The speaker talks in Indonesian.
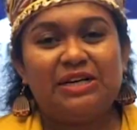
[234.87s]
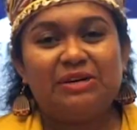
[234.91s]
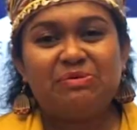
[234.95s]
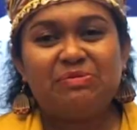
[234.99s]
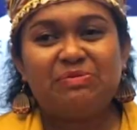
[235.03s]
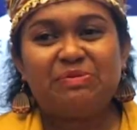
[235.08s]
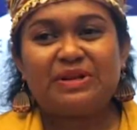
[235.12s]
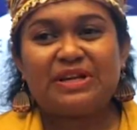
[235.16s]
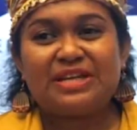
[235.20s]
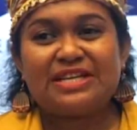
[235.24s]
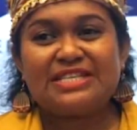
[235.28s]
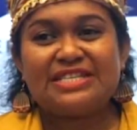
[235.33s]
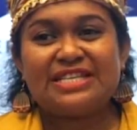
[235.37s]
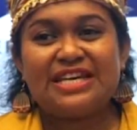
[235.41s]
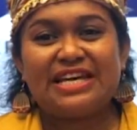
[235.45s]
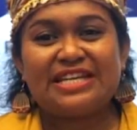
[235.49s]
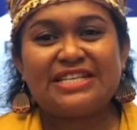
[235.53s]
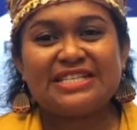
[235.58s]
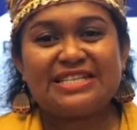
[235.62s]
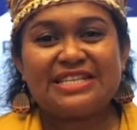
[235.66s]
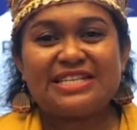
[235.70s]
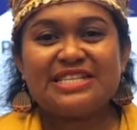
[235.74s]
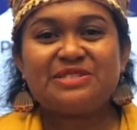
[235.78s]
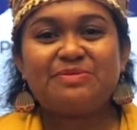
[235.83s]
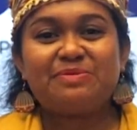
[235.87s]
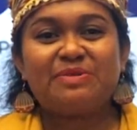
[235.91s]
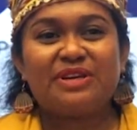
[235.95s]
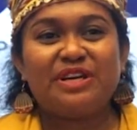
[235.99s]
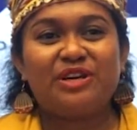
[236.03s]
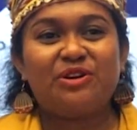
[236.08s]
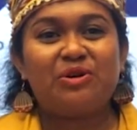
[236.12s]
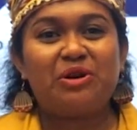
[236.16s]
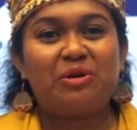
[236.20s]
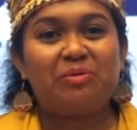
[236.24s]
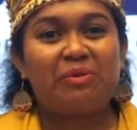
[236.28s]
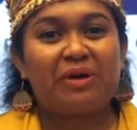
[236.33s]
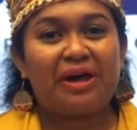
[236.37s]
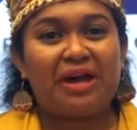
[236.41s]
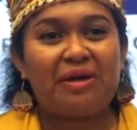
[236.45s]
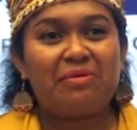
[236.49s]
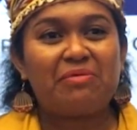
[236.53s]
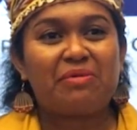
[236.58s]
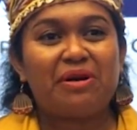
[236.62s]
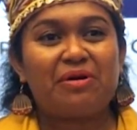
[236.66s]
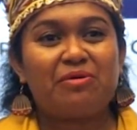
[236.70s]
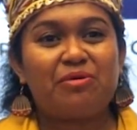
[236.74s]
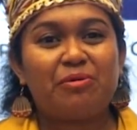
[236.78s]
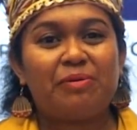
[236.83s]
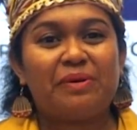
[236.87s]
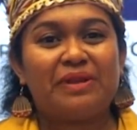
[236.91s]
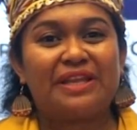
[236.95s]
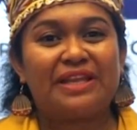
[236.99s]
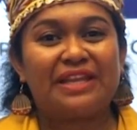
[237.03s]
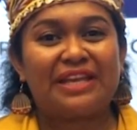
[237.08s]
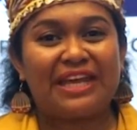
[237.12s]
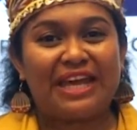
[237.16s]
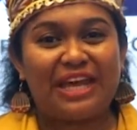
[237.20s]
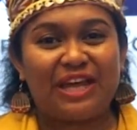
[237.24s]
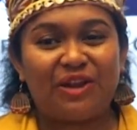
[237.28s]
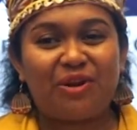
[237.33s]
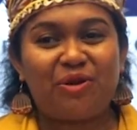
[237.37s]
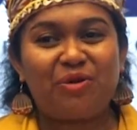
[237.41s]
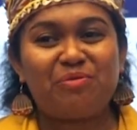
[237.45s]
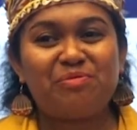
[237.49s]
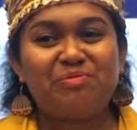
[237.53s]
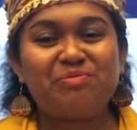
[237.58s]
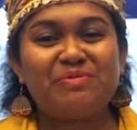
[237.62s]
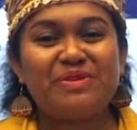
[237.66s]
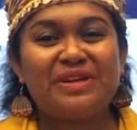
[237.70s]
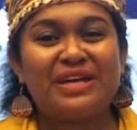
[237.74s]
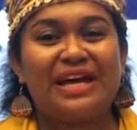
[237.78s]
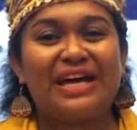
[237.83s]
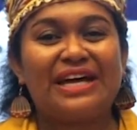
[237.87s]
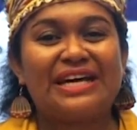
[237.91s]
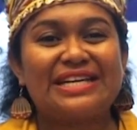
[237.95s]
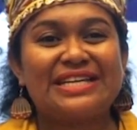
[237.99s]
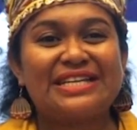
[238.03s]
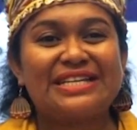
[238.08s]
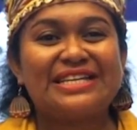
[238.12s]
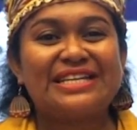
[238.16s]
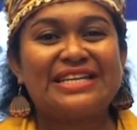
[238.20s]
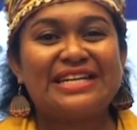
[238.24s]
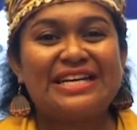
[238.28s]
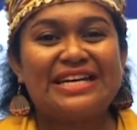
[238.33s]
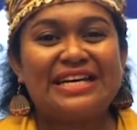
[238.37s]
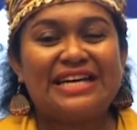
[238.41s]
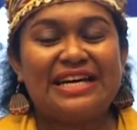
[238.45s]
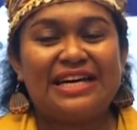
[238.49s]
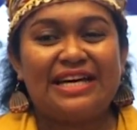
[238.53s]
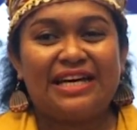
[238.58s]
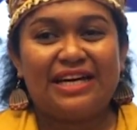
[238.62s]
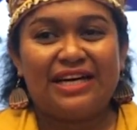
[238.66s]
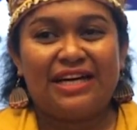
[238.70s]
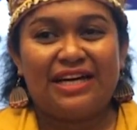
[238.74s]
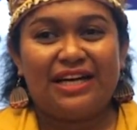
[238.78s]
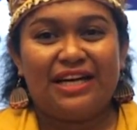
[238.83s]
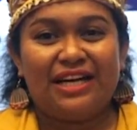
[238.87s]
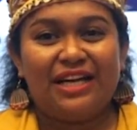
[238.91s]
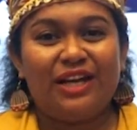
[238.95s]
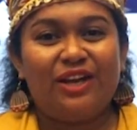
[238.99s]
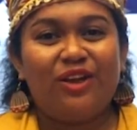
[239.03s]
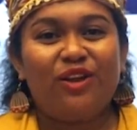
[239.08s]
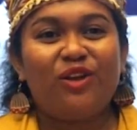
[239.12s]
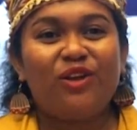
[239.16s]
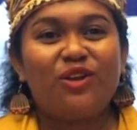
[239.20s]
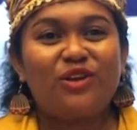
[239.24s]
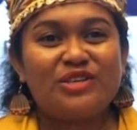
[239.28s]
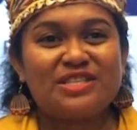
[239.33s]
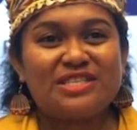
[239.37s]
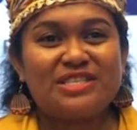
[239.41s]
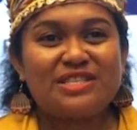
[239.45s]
Eh, perasaan saya sebagai UMKM Kabupaten Kerom yang eh, lolos